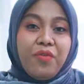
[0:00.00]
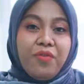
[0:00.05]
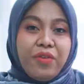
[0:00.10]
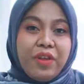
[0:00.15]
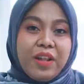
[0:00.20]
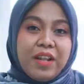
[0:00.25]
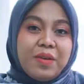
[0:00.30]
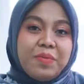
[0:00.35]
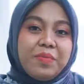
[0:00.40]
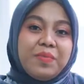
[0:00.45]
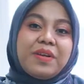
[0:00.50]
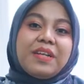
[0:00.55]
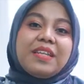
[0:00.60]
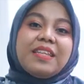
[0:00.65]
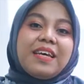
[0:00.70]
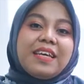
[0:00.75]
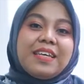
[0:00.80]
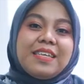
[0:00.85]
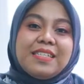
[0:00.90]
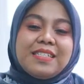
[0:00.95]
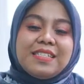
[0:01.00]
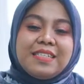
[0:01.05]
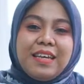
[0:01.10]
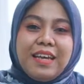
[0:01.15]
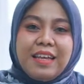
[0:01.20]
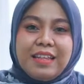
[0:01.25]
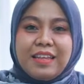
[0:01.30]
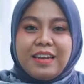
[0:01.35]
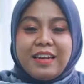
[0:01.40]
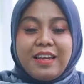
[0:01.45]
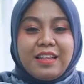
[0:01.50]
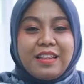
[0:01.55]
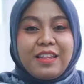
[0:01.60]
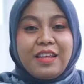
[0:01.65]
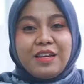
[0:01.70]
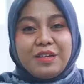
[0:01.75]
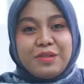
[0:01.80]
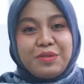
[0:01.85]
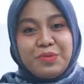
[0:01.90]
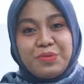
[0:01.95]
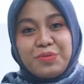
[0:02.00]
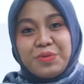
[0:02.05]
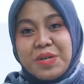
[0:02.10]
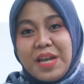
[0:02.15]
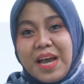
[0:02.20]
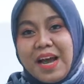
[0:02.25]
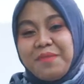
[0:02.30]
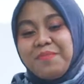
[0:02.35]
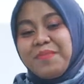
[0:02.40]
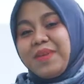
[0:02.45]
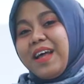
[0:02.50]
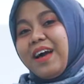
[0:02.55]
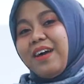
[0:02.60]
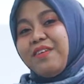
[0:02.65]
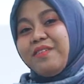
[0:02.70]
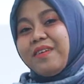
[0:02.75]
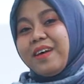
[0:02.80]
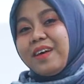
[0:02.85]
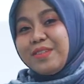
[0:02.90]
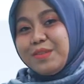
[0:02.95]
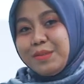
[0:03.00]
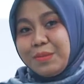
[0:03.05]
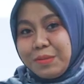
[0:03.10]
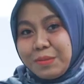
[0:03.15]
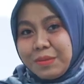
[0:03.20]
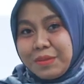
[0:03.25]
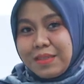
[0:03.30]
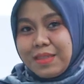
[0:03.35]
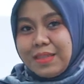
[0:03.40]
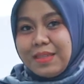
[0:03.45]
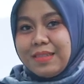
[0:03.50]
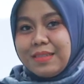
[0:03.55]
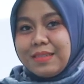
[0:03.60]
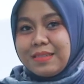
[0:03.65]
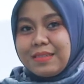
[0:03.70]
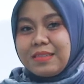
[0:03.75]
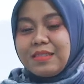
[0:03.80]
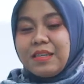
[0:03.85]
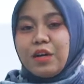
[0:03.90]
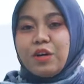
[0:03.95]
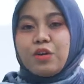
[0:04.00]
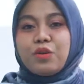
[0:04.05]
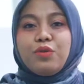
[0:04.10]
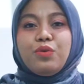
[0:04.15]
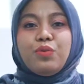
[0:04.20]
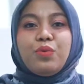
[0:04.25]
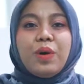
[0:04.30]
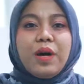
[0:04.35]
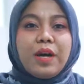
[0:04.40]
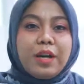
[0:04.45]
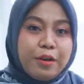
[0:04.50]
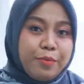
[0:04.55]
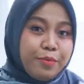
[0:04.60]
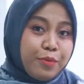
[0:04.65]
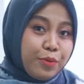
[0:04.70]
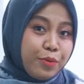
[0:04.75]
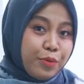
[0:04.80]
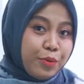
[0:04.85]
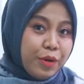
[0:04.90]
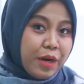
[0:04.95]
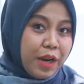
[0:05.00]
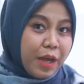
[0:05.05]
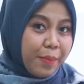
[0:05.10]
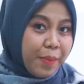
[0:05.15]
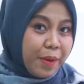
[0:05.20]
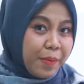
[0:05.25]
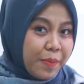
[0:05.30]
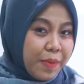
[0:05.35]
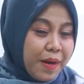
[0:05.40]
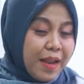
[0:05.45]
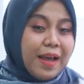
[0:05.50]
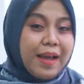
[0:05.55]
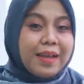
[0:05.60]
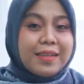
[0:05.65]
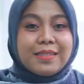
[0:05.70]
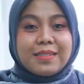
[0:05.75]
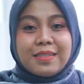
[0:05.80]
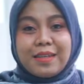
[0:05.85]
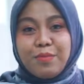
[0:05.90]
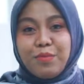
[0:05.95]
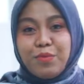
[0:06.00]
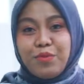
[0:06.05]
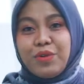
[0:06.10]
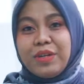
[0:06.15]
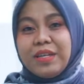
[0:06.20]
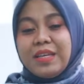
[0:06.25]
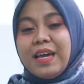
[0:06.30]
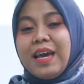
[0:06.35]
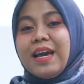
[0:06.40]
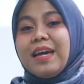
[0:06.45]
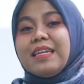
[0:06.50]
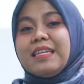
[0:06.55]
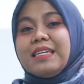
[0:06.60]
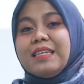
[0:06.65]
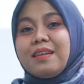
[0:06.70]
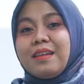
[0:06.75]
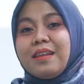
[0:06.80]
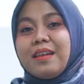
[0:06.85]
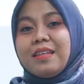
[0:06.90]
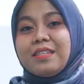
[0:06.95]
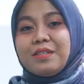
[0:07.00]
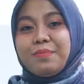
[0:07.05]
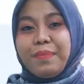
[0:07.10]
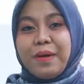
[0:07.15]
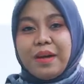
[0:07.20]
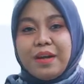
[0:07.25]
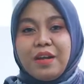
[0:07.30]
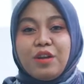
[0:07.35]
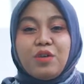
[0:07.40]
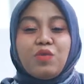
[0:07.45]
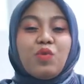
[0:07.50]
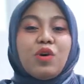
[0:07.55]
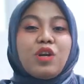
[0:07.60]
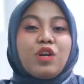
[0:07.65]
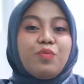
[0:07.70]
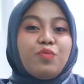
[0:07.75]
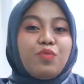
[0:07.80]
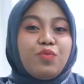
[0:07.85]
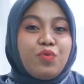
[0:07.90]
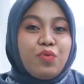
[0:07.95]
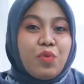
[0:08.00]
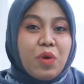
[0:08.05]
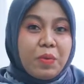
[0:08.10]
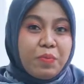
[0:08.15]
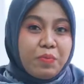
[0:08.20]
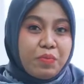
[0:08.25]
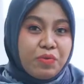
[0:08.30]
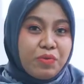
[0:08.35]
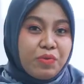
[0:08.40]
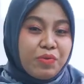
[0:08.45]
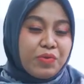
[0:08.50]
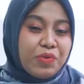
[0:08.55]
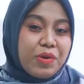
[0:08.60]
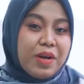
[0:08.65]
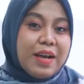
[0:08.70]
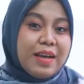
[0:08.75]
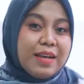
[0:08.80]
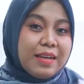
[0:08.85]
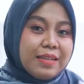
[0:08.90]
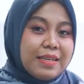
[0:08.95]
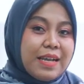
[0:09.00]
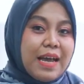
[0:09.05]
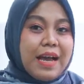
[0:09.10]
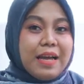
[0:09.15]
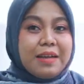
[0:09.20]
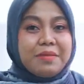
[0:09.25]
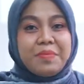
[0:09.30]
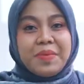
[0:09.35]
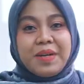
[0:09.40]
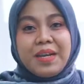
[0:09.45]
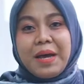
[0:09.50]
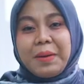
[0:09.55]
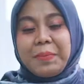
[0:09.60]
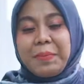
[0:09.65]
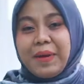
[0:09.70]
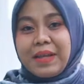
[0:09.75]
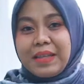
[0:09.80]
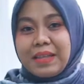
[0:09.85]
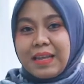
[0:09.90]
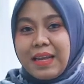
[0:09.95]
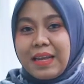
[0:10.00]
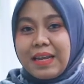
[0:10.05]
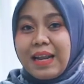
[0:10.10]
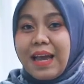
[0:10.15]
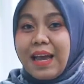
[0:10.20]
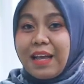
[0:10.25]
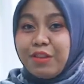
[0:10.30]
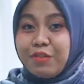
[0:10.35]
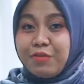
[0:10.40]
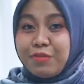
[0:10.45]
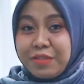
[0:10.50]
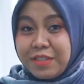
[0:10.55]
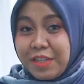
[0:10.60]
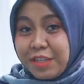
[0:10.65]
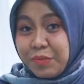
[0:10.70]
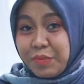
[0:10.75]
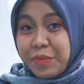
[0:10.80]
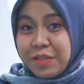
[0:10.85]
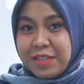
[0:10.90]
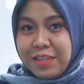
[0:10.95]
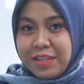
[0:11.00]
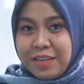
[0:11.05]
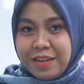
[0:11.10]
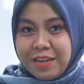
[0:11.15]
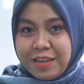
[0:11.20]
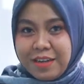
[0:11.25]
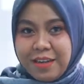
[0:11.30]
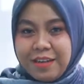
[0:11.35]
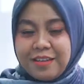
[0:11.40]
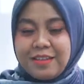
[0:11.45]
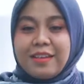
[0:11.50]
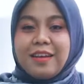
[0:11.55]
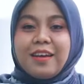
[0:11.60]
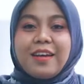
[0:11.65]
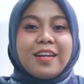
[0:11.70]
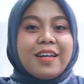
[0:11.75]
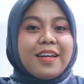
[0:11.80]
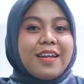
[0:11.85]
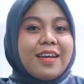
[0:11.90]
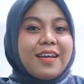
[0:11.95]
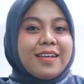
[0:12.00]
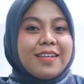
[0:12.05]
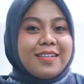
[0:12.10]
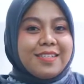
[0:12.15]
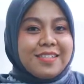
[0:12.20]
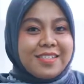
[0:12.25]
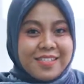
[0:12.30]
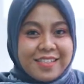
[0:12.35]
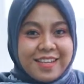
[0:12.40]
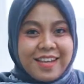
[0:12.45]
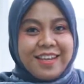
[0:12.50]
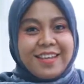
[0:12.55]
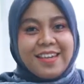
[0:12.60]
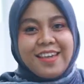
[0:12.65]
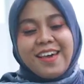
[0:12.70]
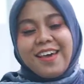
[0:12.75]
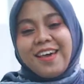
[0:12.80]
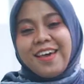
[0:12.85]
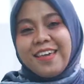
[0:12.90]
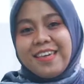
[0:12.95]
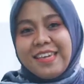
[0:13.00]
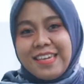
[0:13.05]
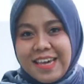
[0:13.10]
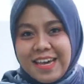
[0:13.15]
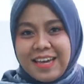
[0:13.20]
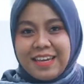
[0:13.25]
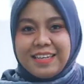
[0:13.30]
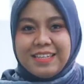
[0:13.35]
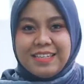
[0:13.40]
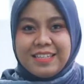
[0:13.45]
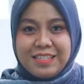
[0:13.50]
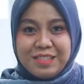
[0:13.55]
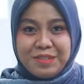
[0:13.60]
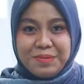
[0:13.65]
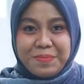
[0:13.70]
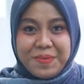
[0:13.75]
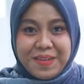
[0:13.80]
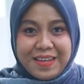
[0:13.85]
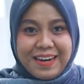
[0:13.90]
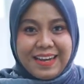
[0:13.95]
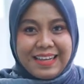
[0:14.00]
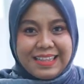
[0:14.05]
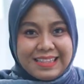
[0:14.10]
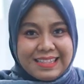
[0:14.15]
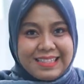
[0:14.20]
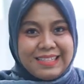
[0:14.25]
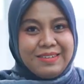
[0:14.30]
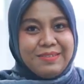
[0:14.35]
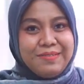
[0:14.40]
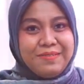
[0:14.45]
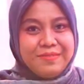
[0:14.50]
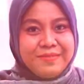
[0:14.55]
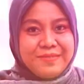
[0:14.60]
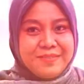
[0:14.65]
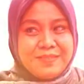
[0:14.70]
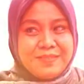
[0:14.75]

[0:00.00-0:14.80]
Film Rentang Kisah ternyata sudah melakukan syuting sejak 2018, kemudian dirilis pada 2020 dan mendapatkan antusias masyarakat karena kisahnya yang inspiratif.